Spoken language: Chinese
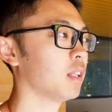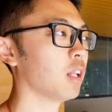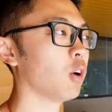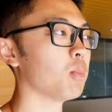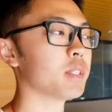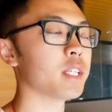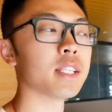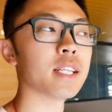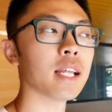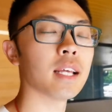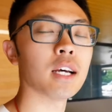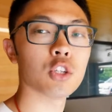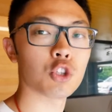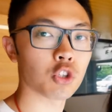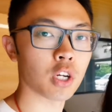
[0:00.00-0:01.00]
那我们今天
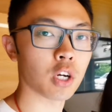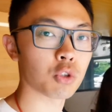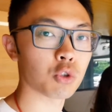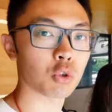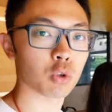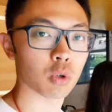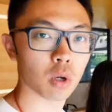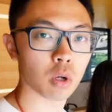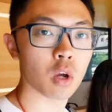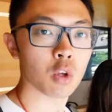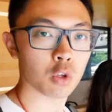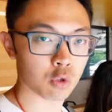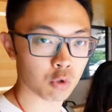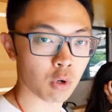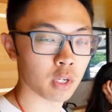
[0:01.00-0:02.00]
呢，就是要去
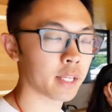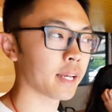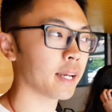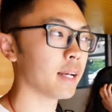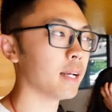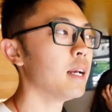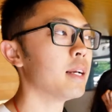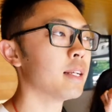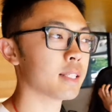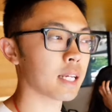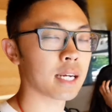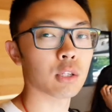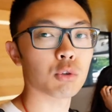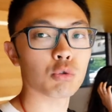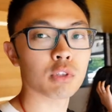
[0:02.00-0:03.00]
昨天在
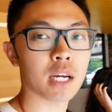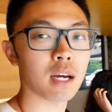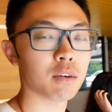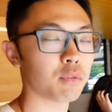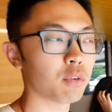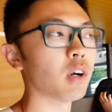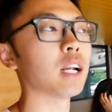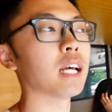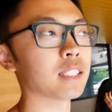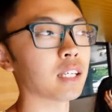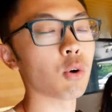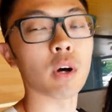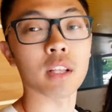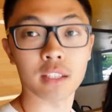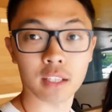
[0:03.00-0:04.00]
看杜莎夫人蜡
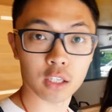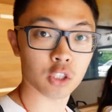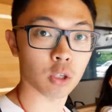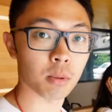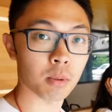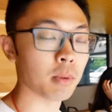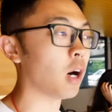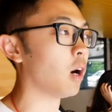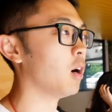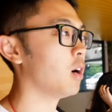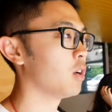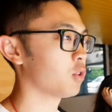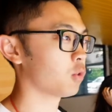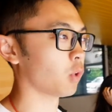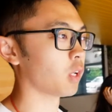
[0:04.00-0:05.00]
像馆的那个 shopping mall，
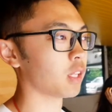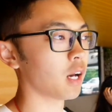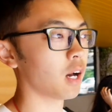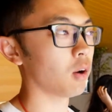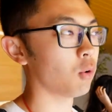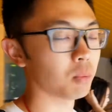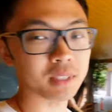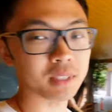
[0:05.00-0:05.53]
所以呢，我